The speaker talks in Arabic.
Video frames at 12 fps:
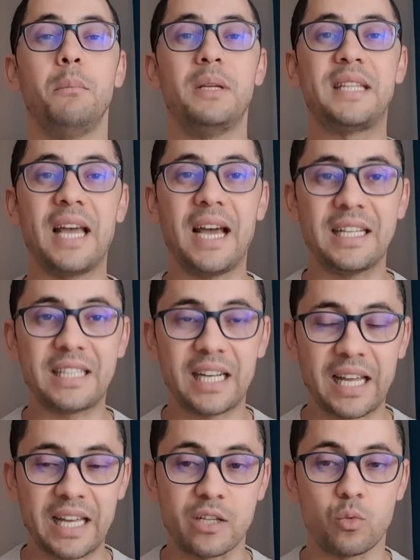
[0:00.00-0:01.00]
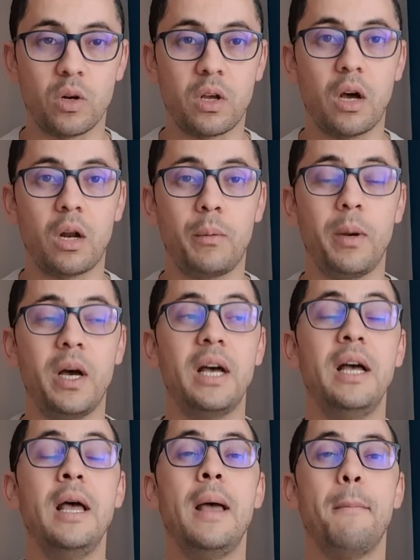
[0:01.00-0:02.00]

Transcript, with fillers: بتاعه الغاز والكهرباء